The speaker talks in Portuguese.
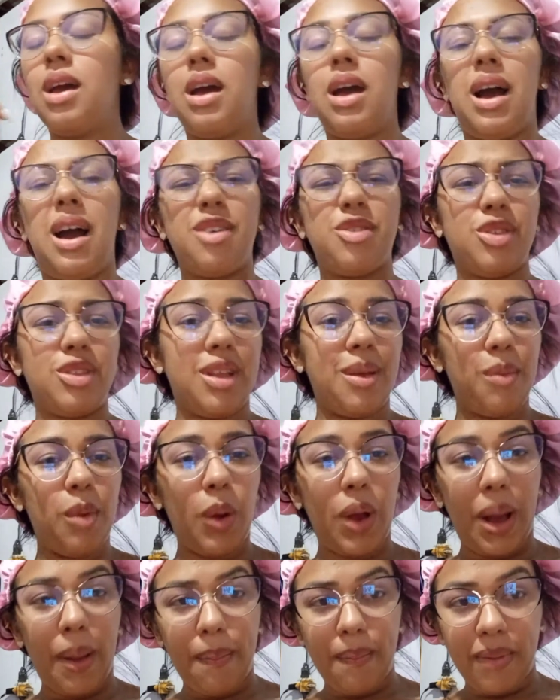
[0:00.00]
Ajeitei meu
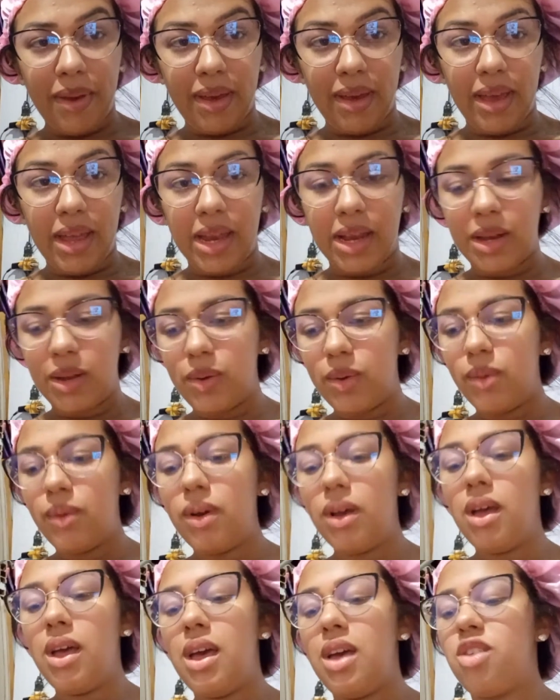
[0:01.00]
cabelo.
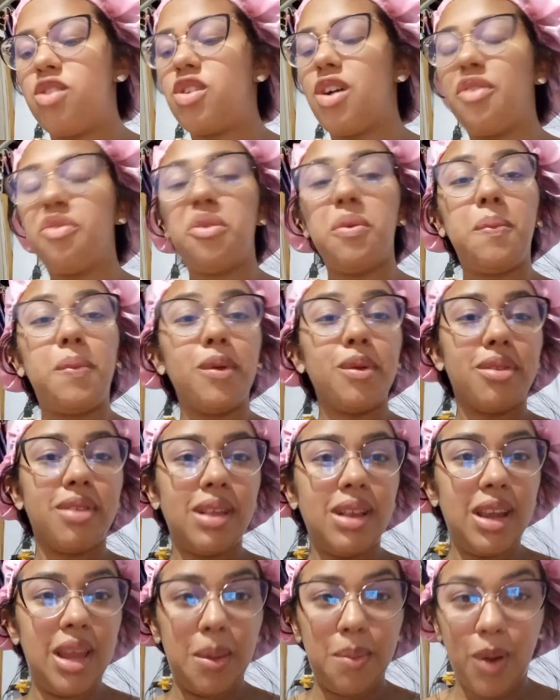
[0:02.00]
Já fui pro
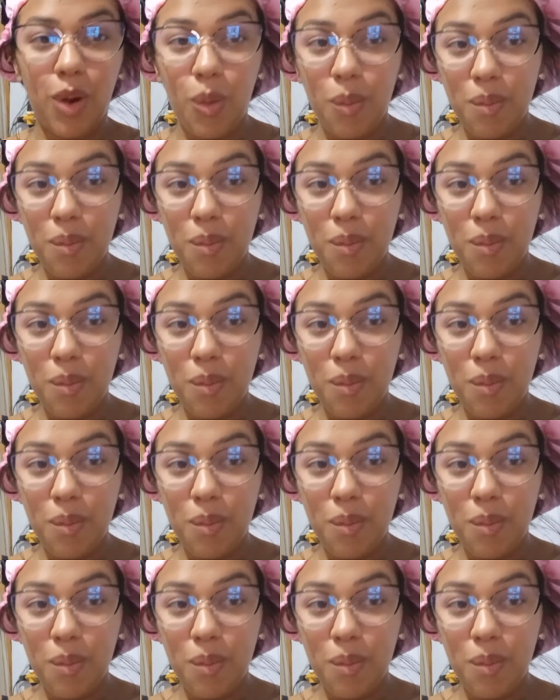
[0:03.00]
cinema com